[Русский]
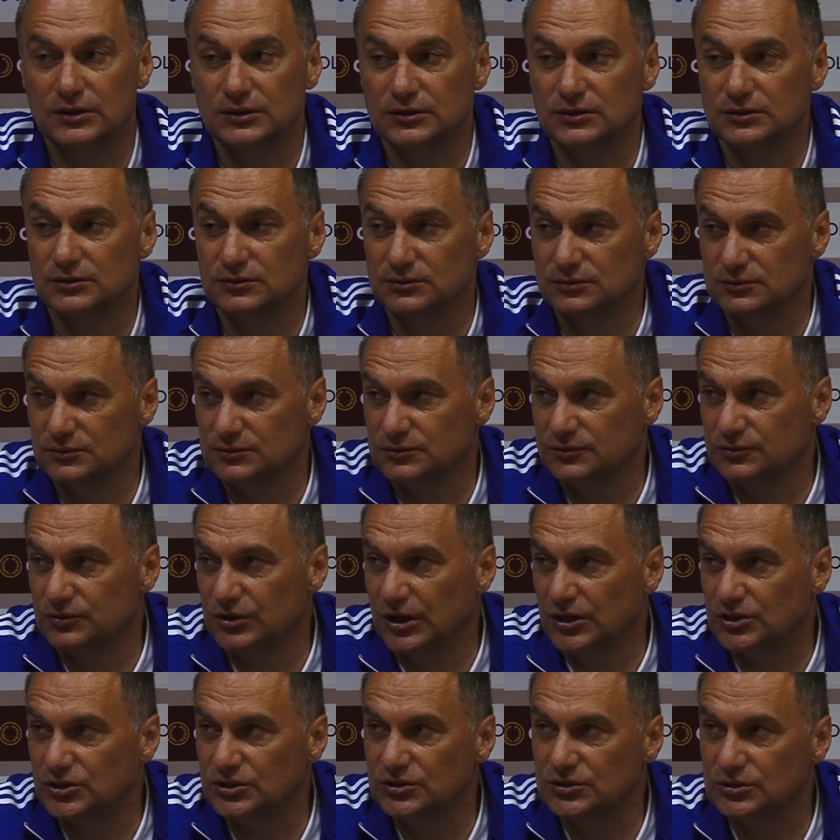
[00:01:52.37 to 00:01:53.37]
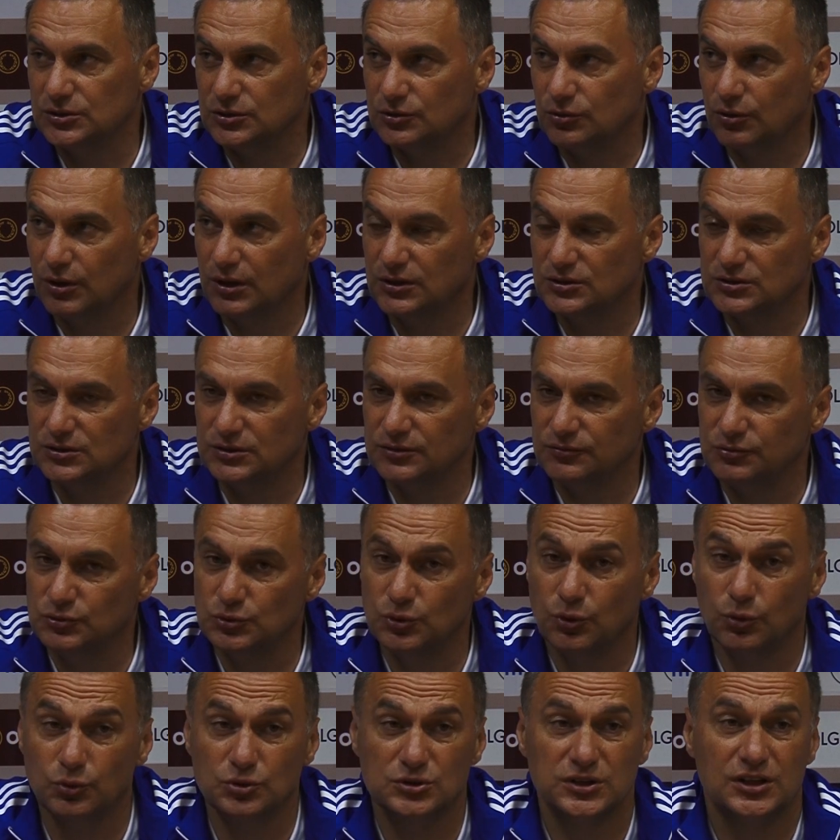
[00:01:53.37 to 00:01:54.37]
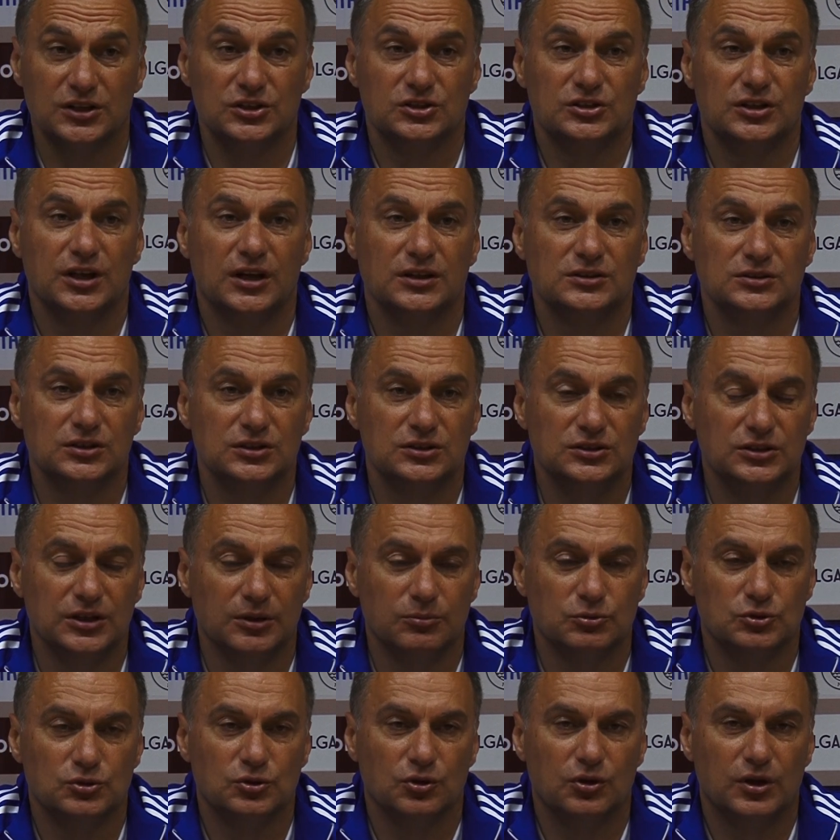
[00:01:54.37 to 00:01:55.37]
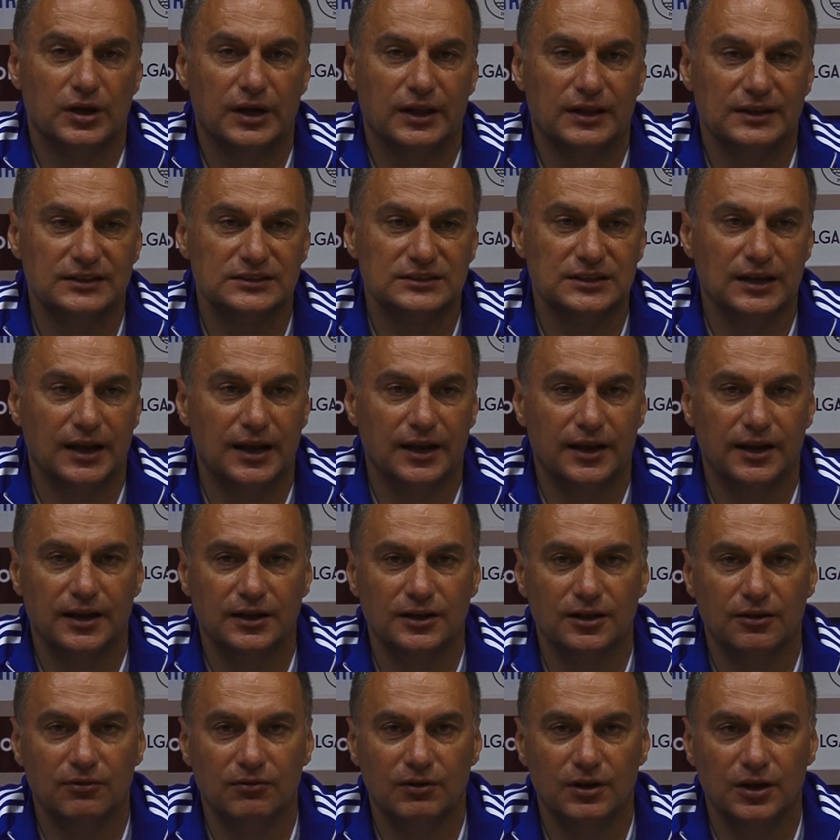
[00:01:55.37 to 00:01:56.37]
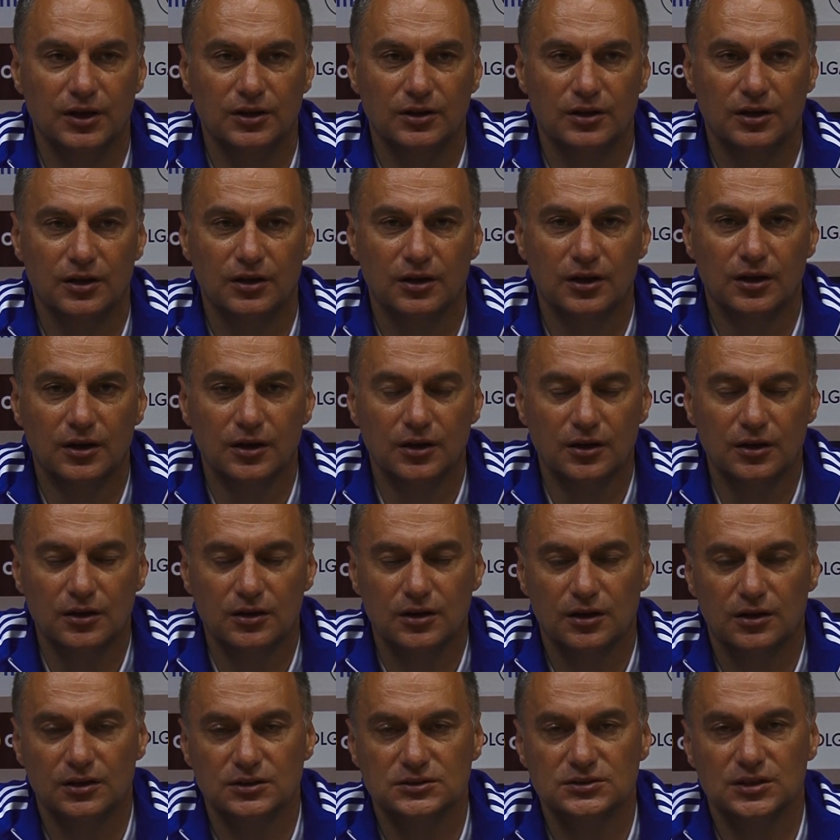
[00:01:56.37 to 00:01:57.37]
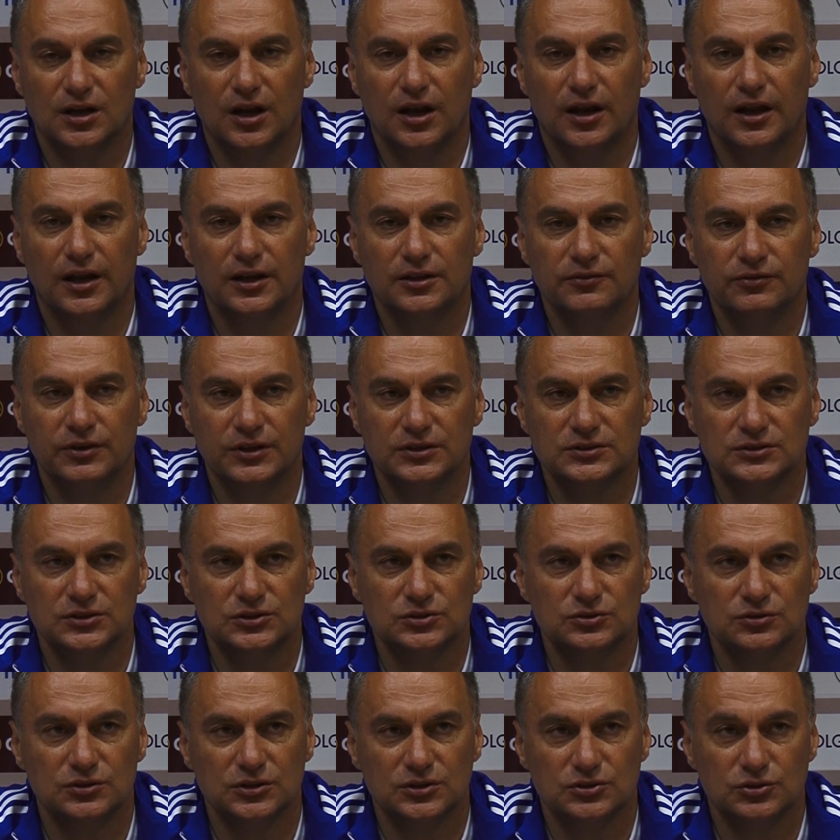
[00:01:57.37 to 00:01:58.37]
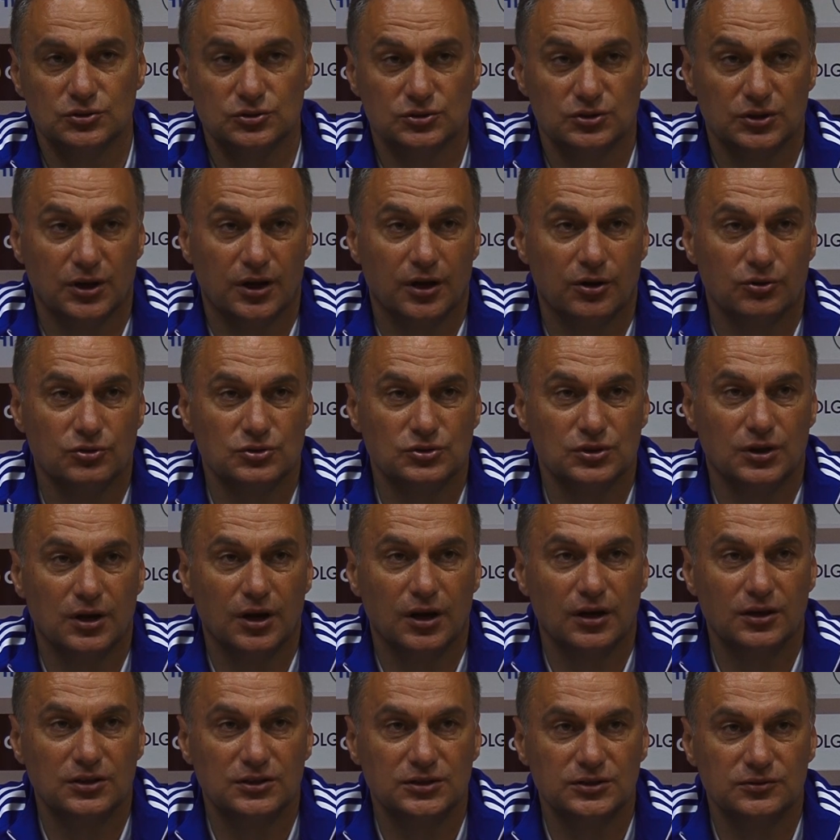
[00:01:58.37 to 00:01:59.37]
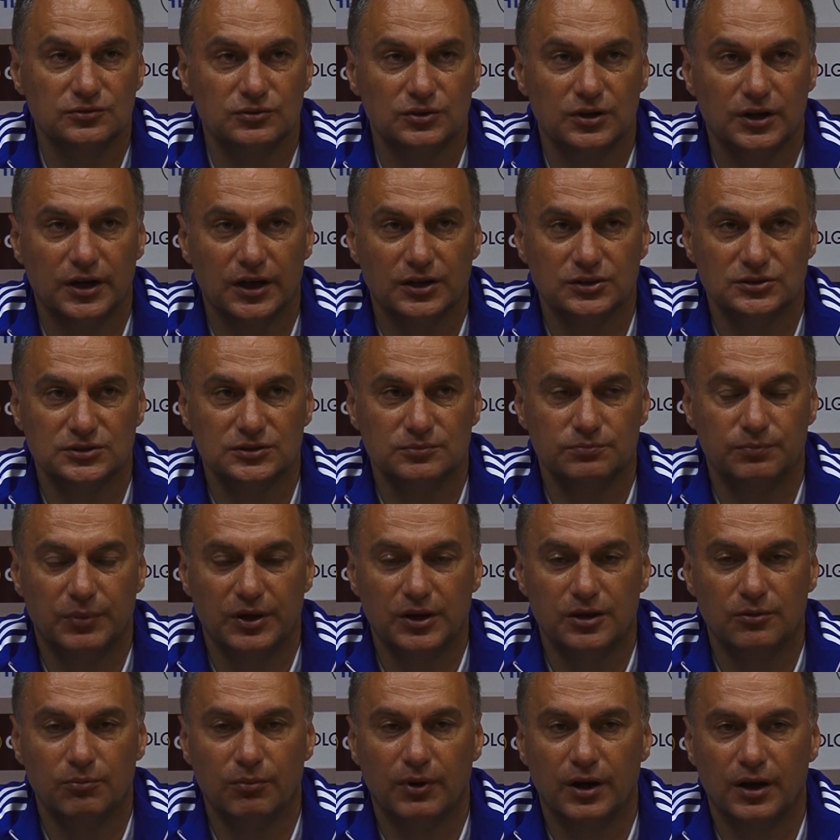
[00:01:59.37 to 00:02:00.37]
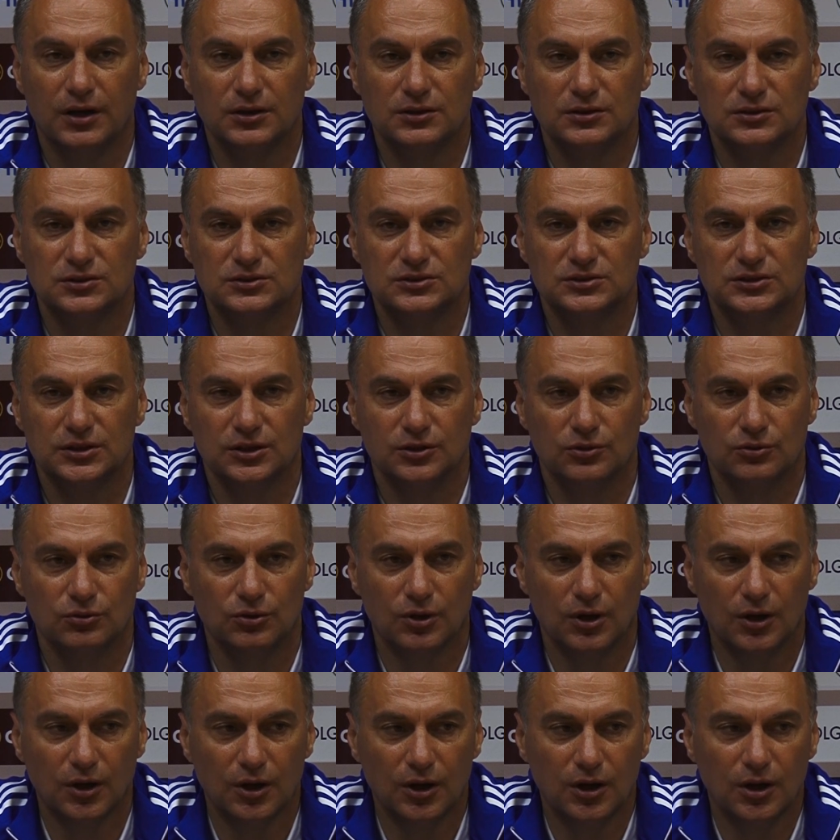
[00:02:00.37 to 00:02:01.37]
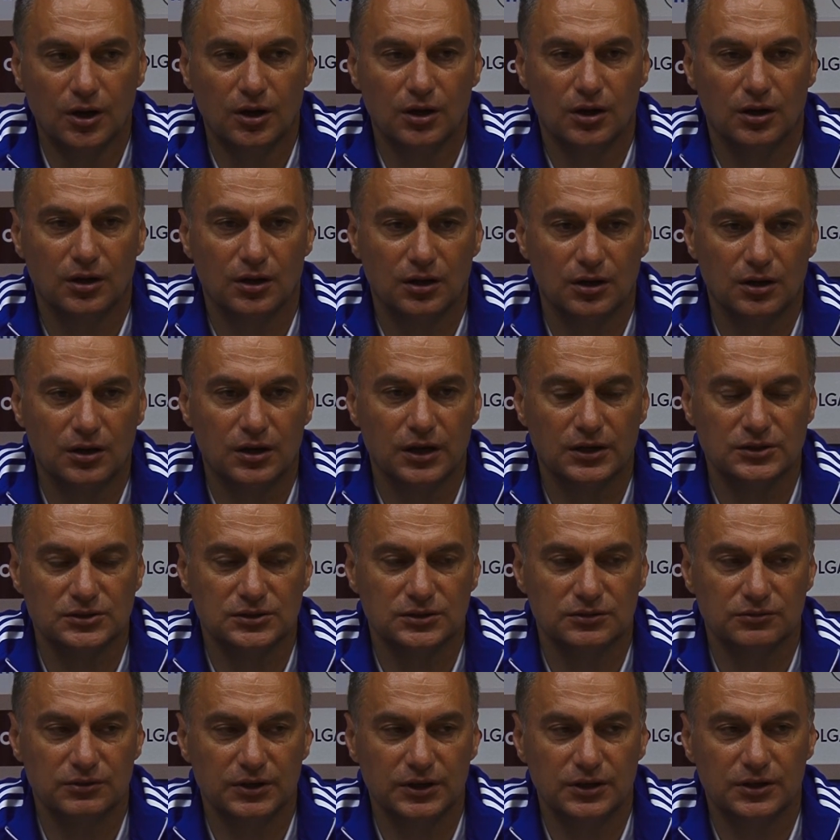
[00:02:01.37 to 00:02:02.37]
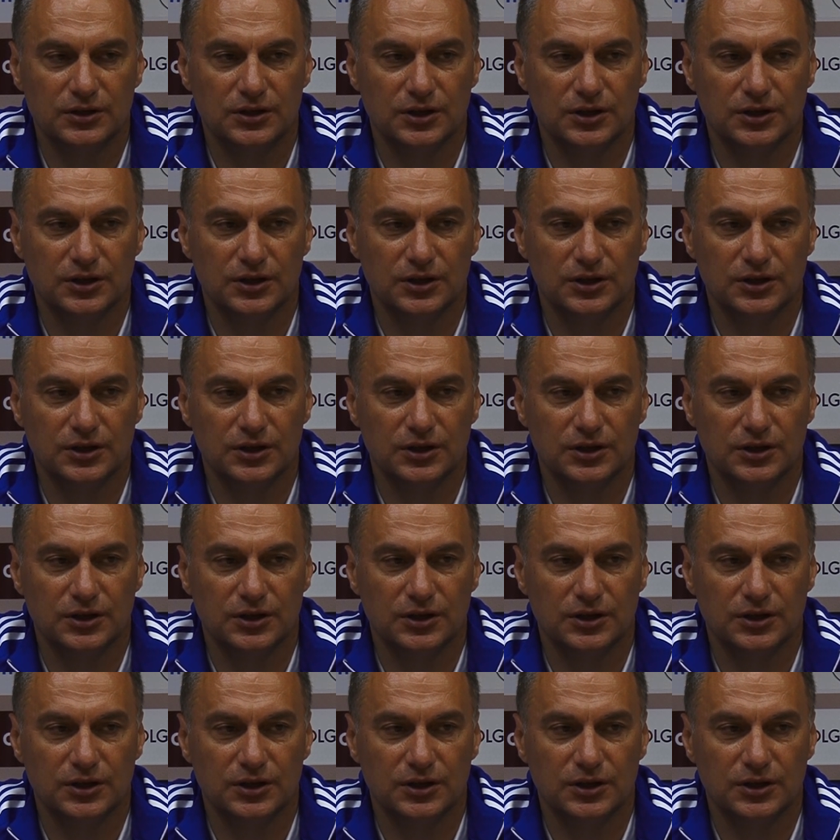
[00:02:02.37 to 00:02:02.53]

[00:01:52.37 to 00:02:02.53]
В нашей ситуации все усложняется тем, что колоссальное давление, колоссальная ответственность. У нас очень хороший коллектив, и каждый понимает цену э, каждого, и